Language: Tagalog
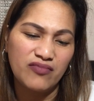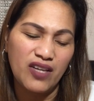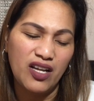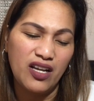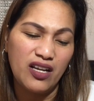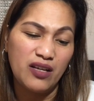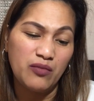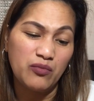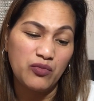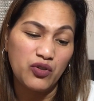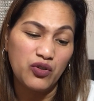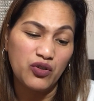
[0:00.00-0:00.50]

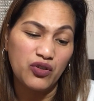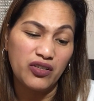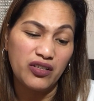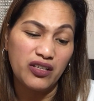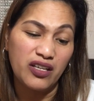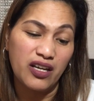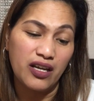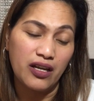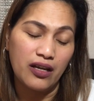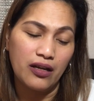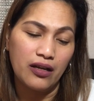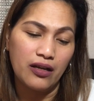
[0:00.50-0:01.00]
Alam nyo,
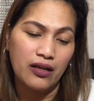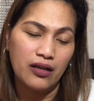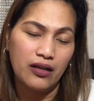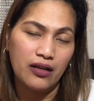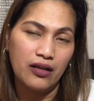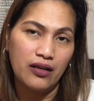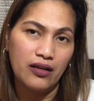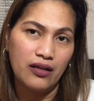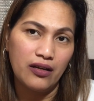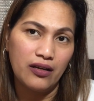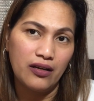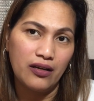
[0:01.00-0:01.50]
dra-
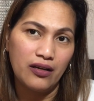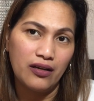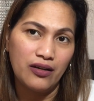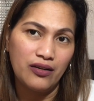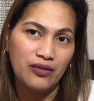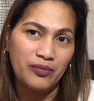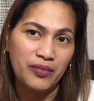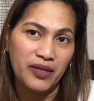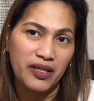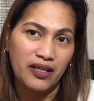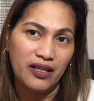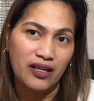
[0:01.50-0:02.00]

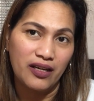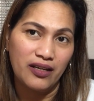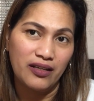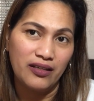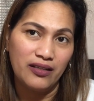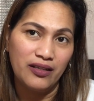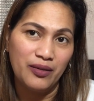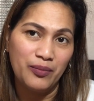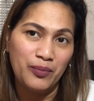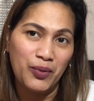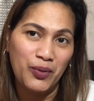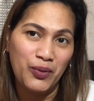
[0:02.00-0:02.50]
Oh my God,
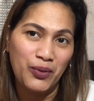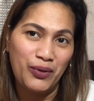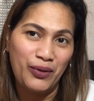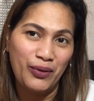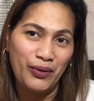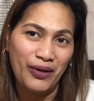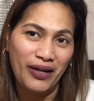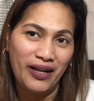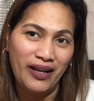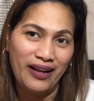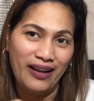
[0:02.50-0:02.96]
naputol.